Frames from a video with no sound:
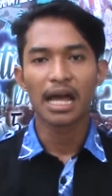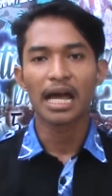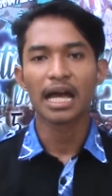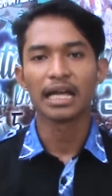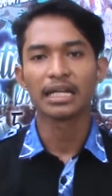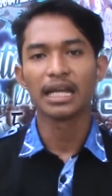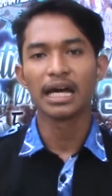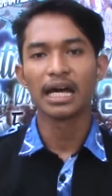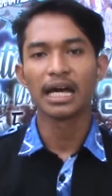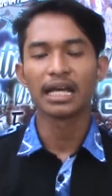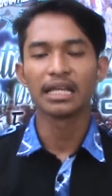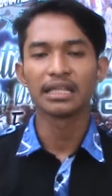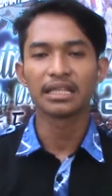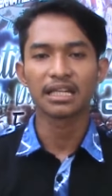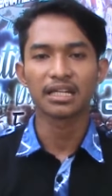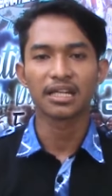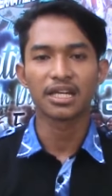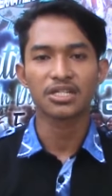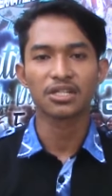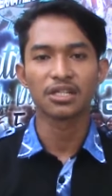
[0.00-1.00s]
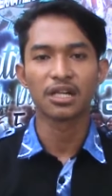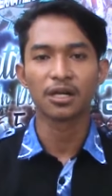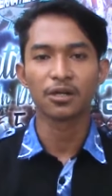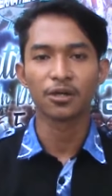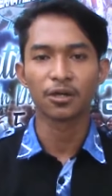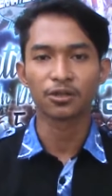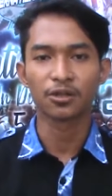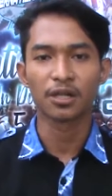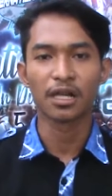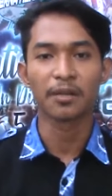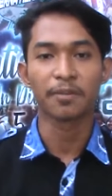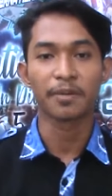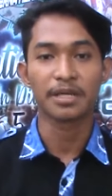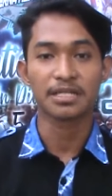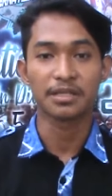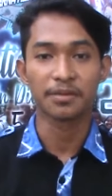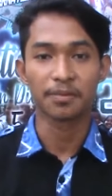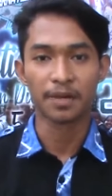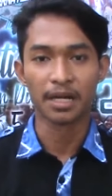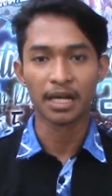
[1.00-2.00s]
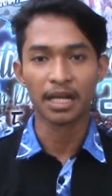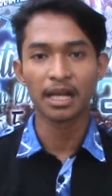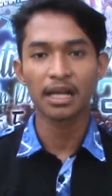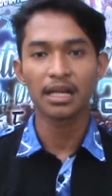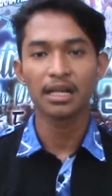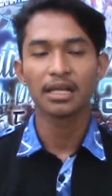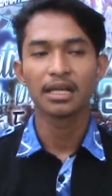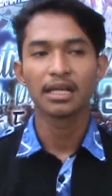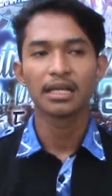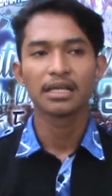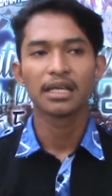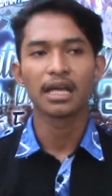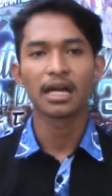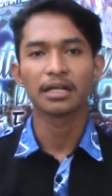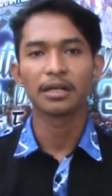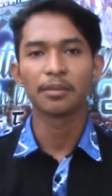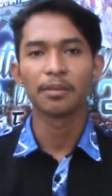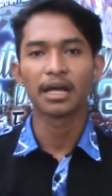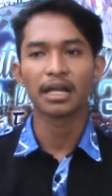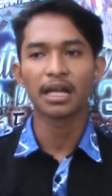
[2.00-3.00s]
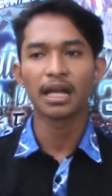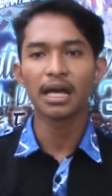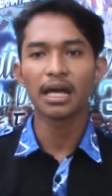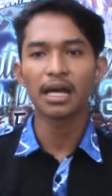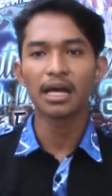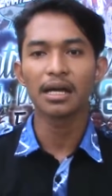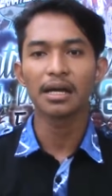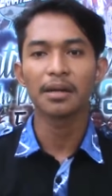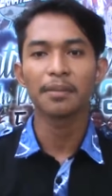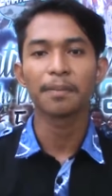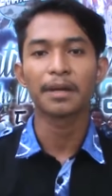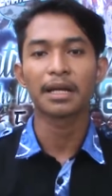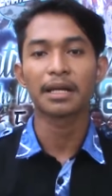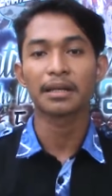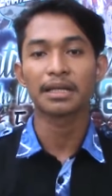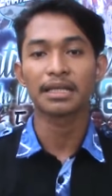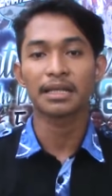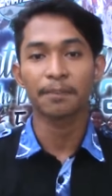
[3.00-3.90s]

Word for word: ada International Cultural Festival yang dimana per,